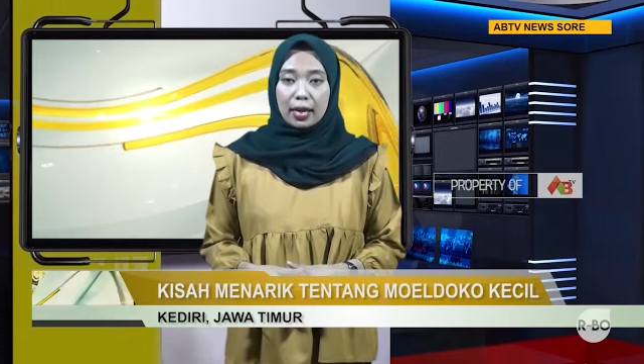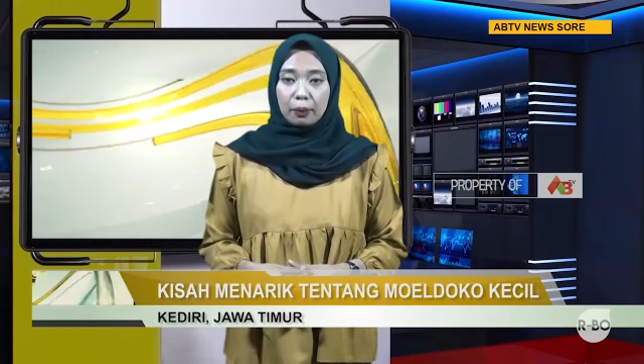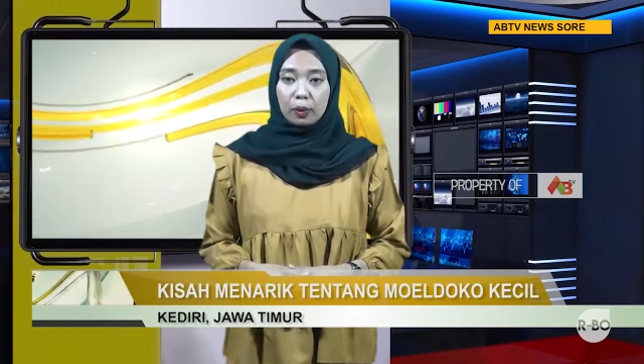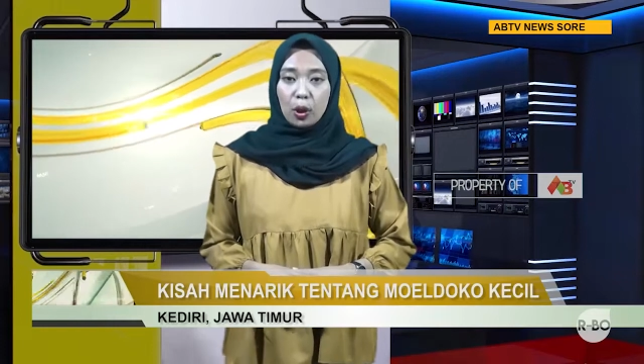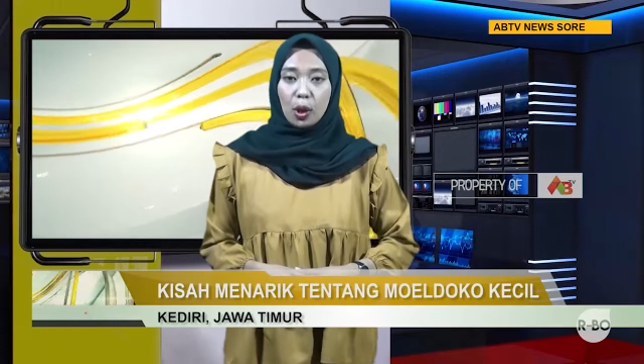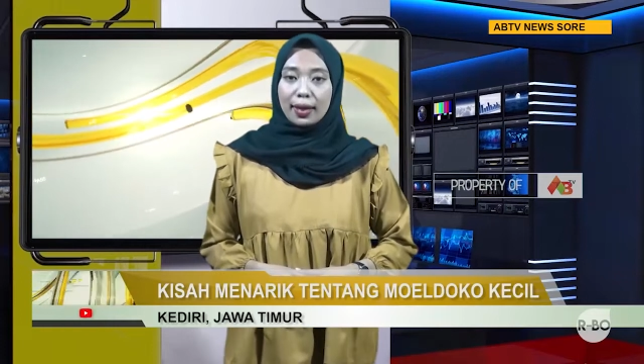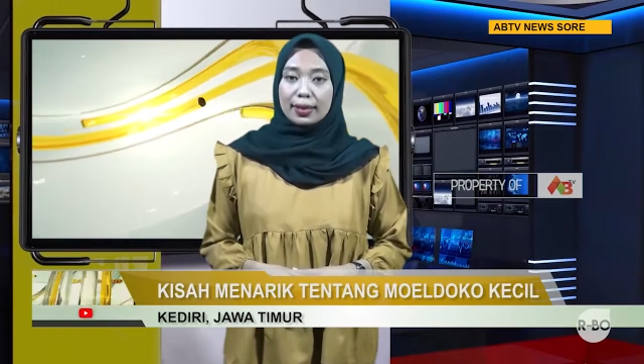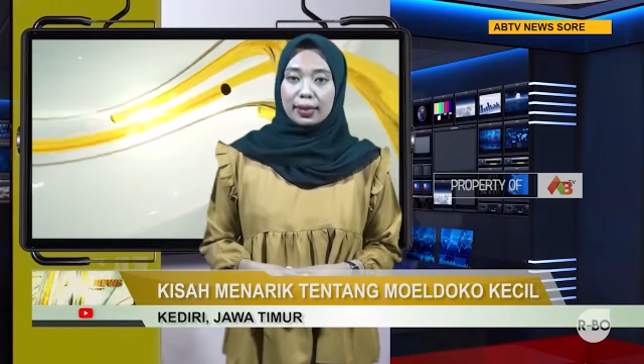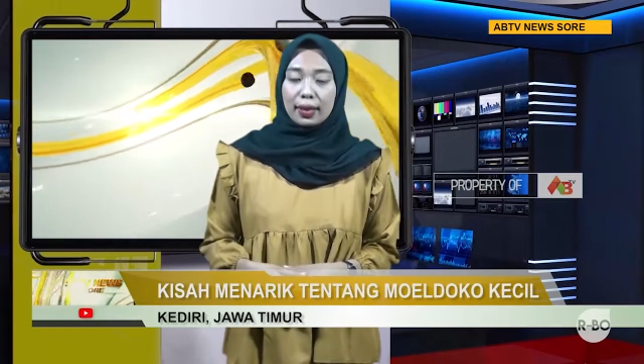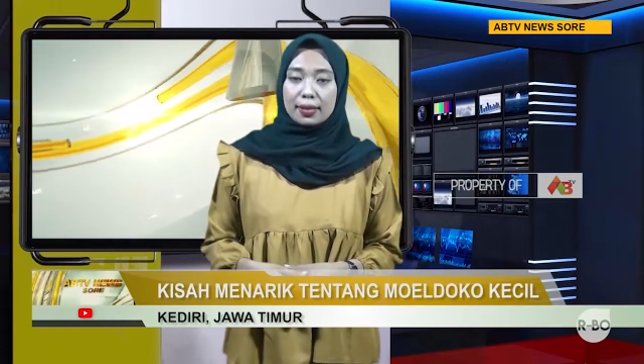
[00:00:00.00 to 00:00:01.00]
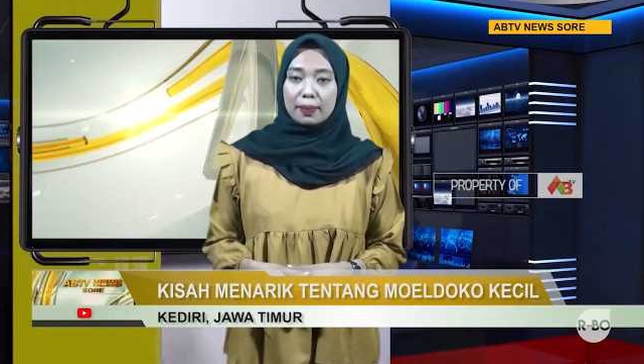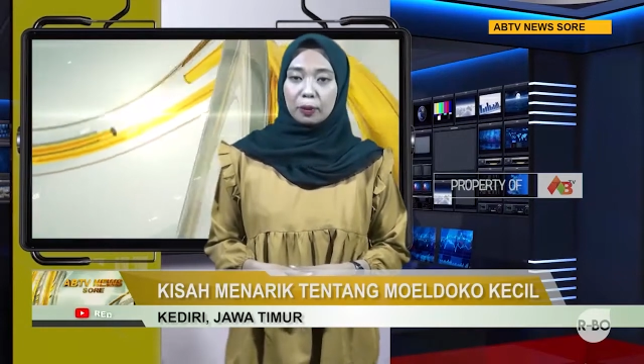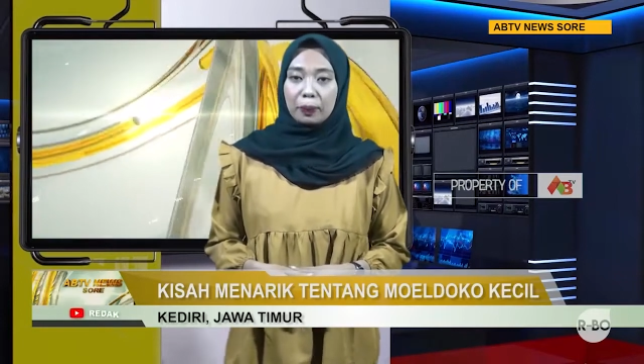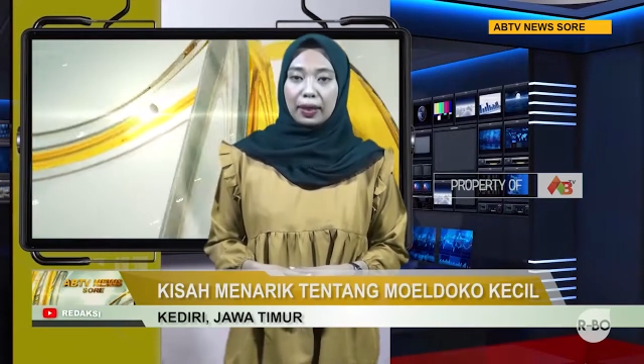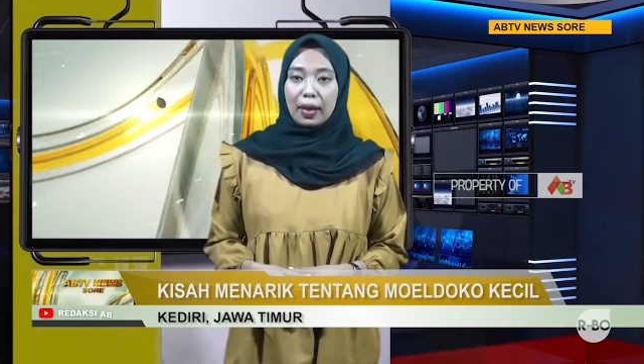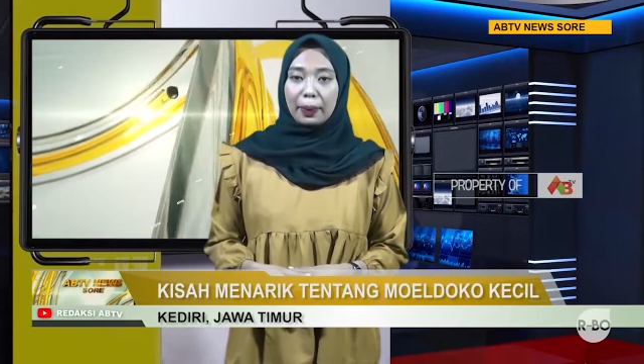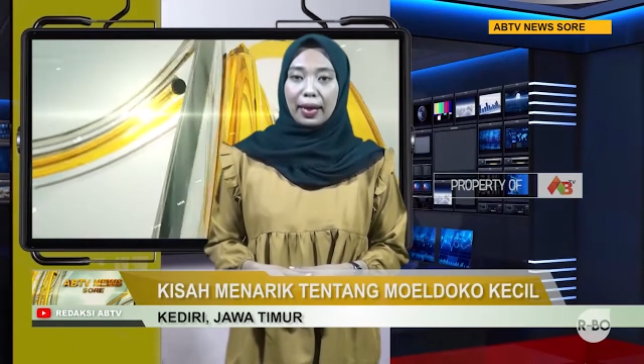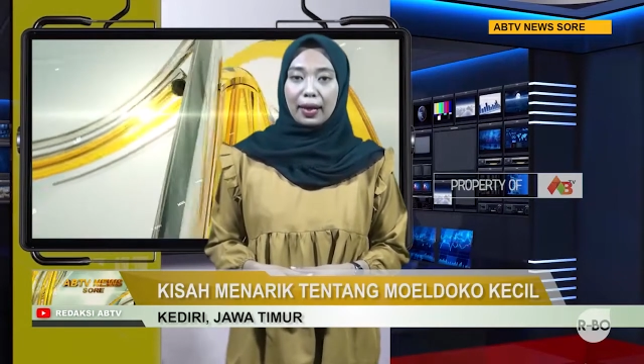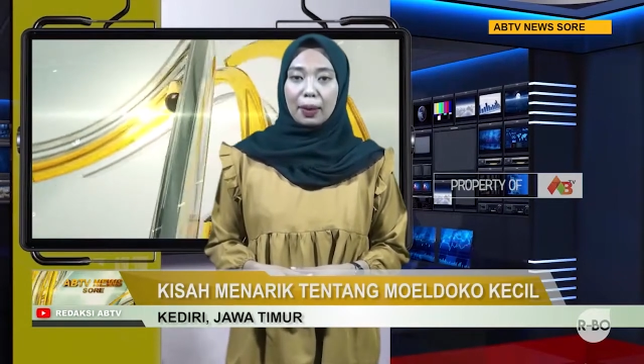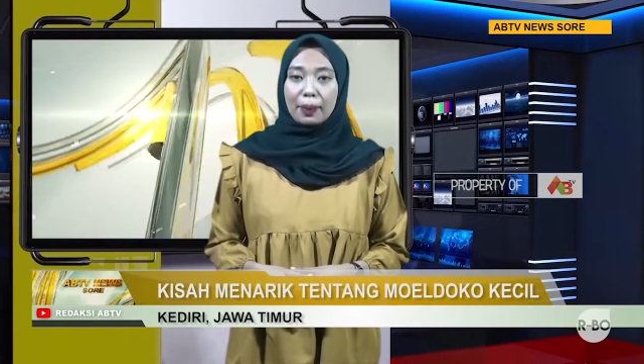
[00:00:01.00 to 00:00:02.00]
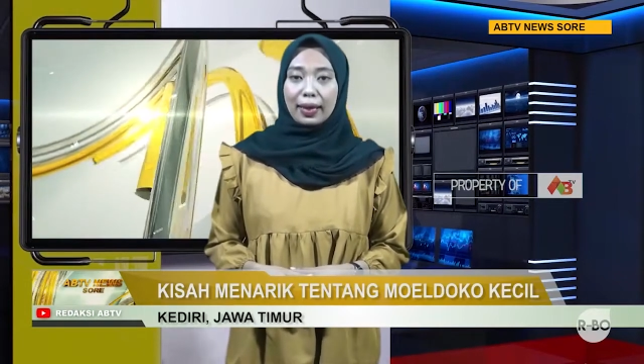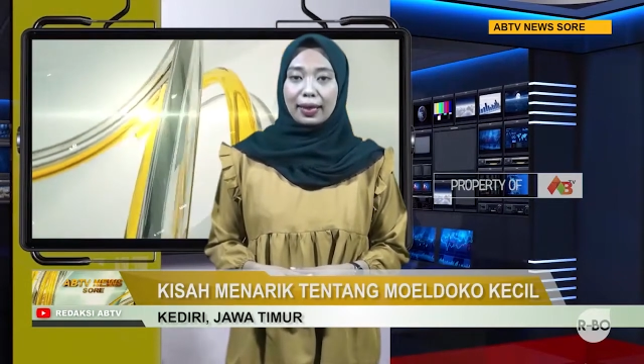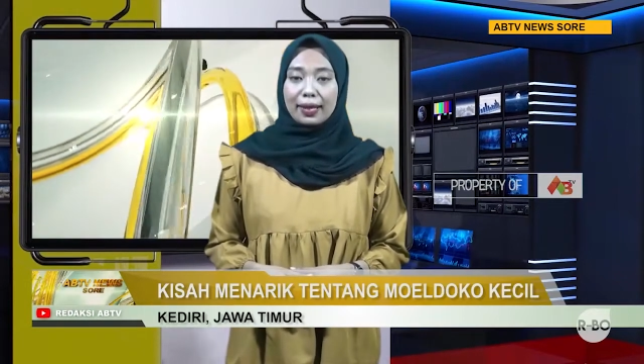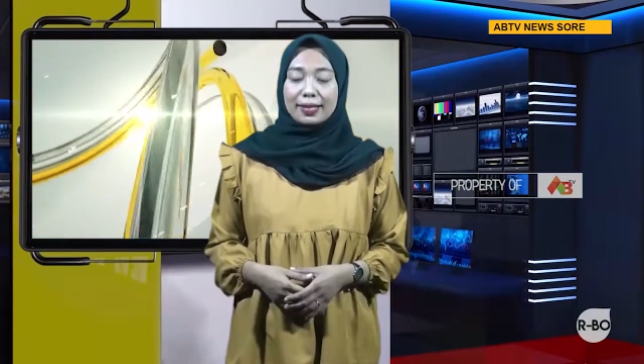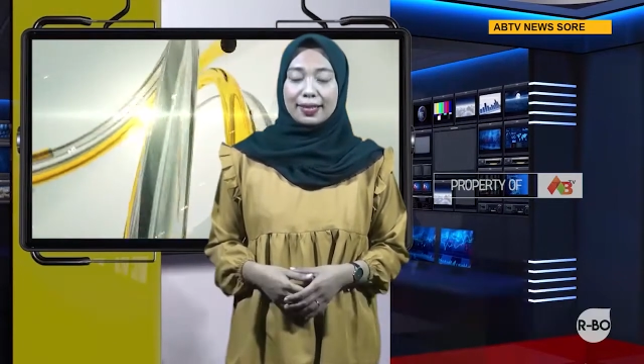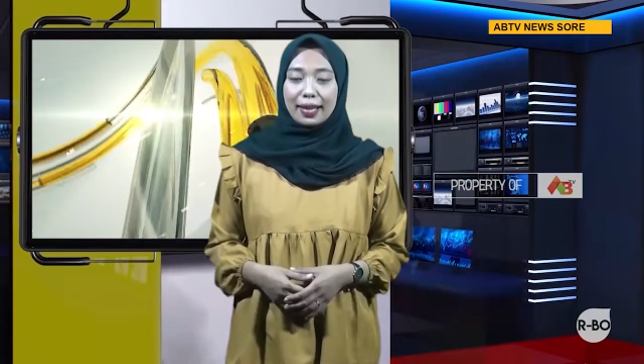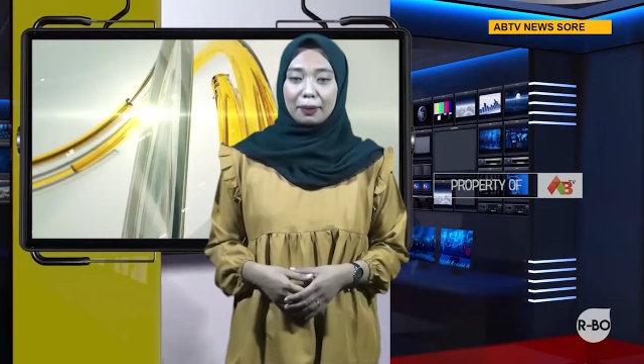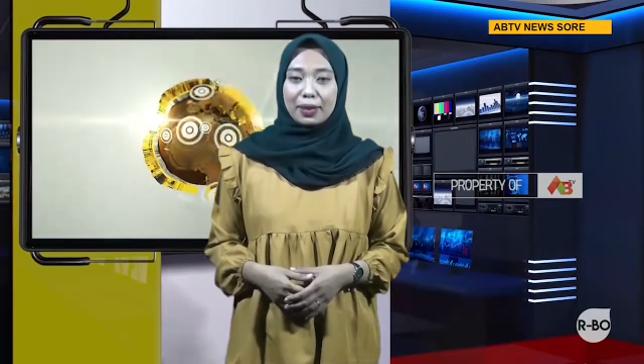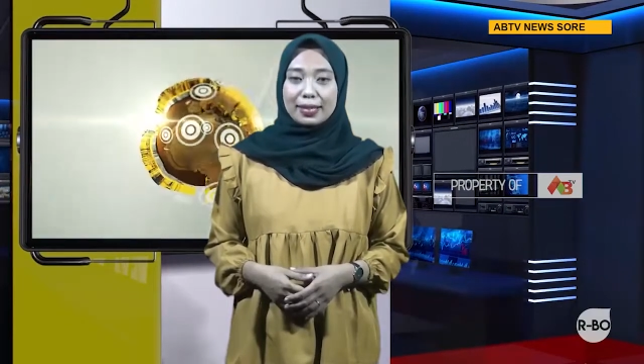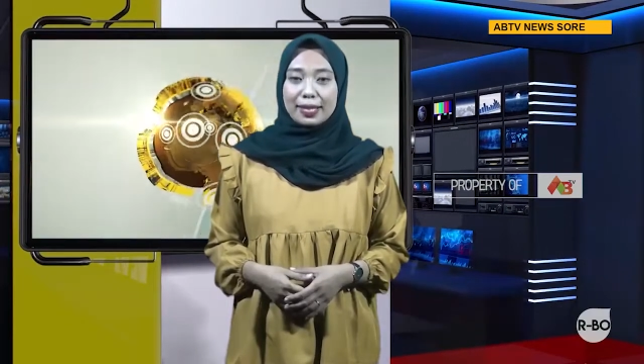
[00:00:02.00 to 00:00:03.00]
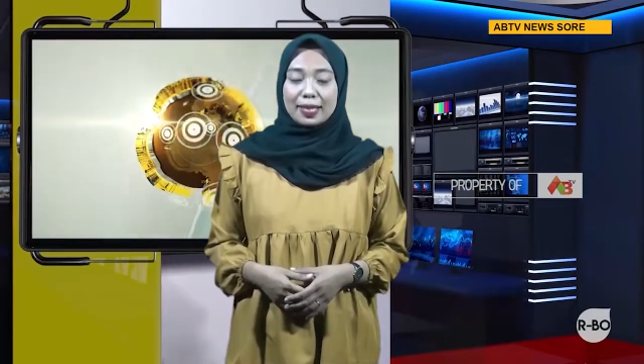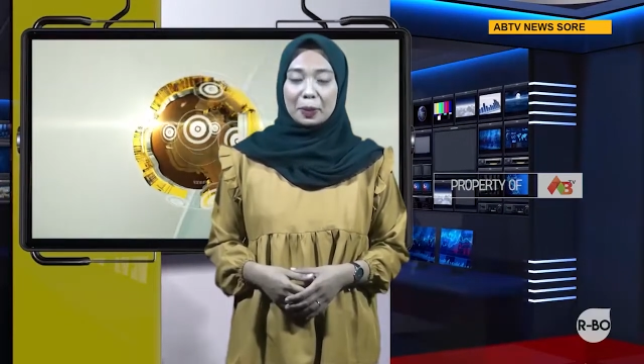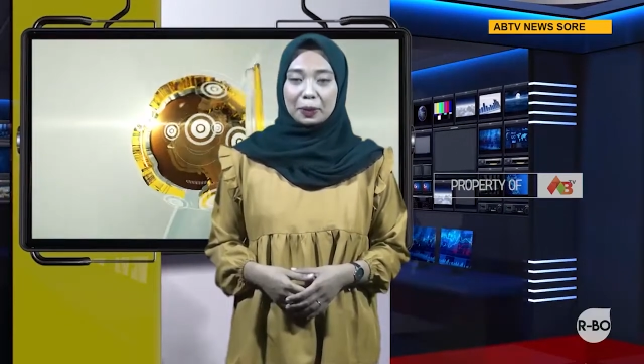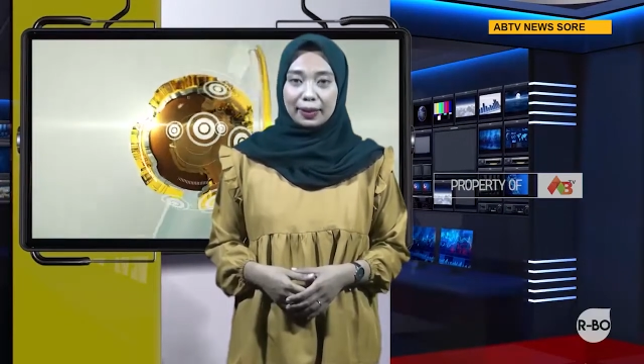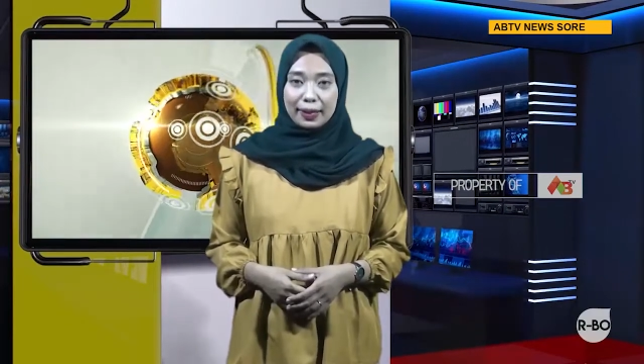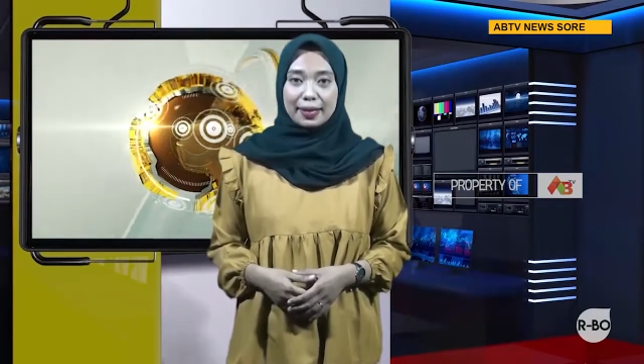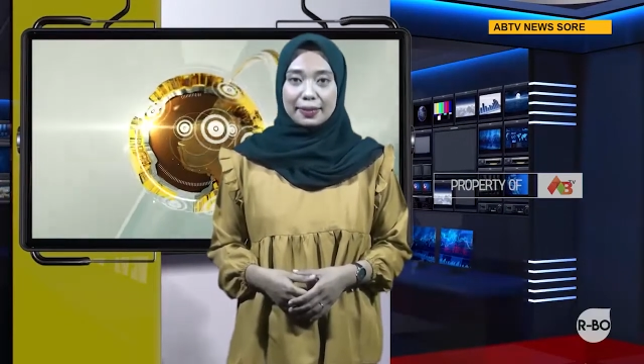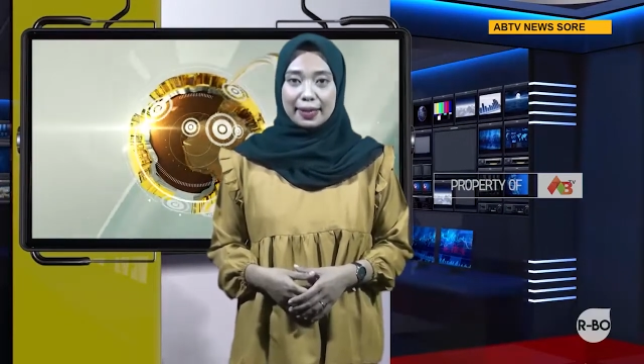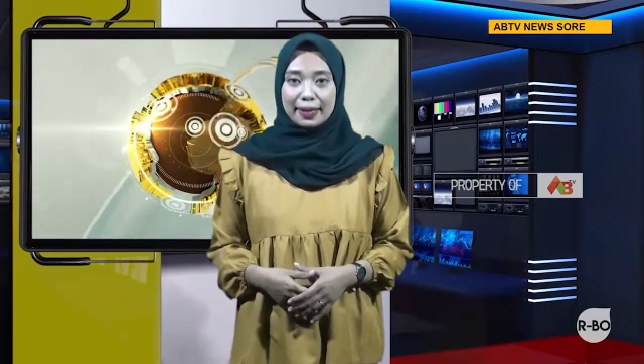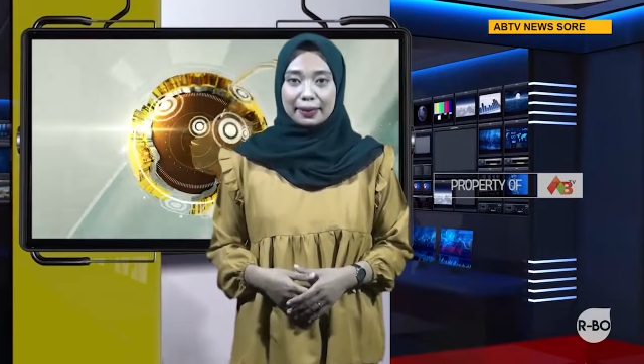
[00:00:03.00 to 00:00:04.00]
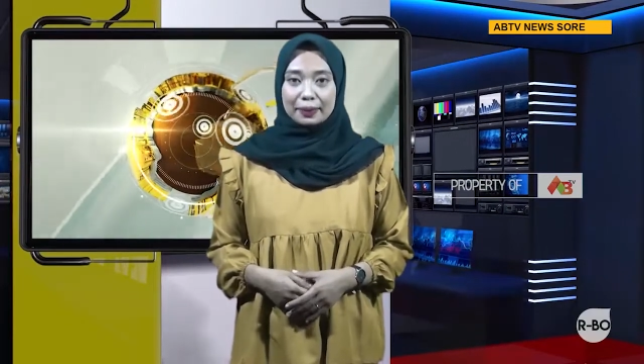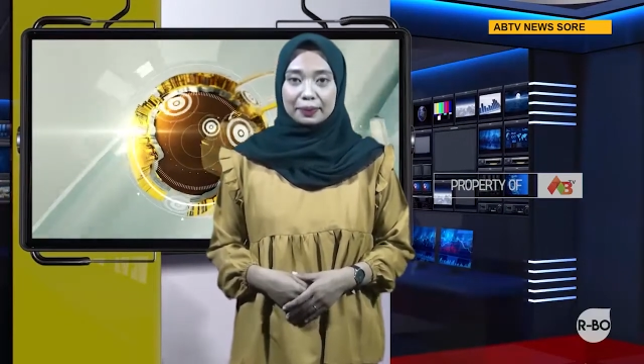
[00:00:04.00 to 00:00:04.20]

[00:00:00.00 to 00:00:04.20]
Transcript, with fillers: Muldoko kecil disebut pernah menangkap maling saat masih sekolah dasar.